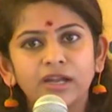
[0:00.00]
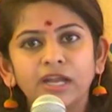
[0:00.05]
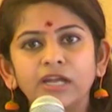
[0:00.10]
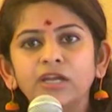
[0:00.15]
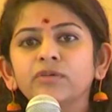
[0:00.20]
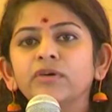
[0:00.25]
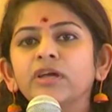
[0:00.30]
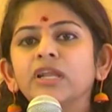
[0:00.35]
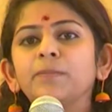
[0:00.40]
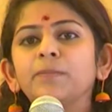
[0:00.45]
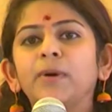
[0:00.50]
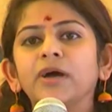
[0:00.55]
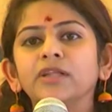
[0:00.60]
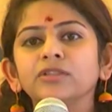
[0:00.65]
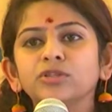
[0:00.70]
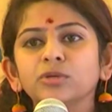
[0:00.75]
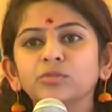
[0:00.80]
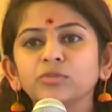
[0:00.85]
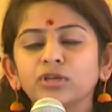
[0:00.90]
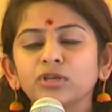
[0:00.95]
రెండు వేల
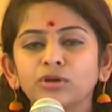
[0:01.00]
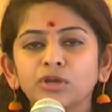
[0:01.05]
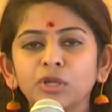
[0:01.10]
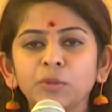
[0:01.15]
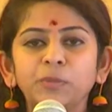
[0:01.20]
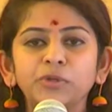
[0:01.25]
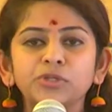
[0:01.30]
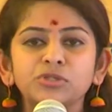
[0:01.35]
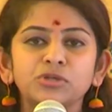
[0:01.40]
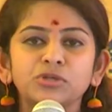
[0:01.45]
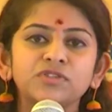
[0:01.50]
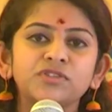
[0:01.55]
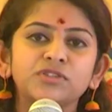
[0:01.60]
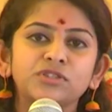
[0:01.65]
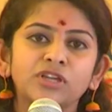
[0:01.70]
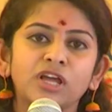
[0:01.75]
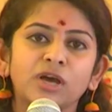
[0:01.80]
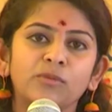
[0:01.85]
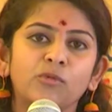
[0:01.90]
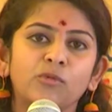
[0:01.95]
పంతొమ్మిదిలోనూ ఇప్పుడు
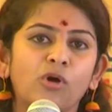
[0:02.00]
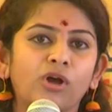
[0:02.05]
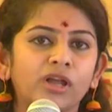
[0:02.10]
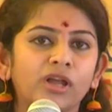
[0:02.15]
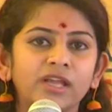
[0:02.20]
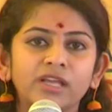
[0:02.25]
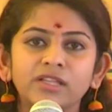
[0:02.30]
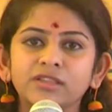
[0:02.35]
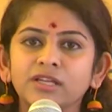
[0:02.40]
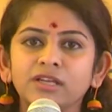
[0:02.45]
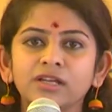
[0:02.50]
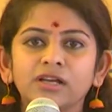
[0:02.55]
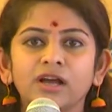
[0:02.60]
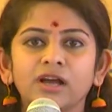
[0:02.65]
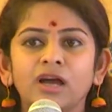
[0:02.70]
చూస్తున్నాము ఒకరి ఇద్దరు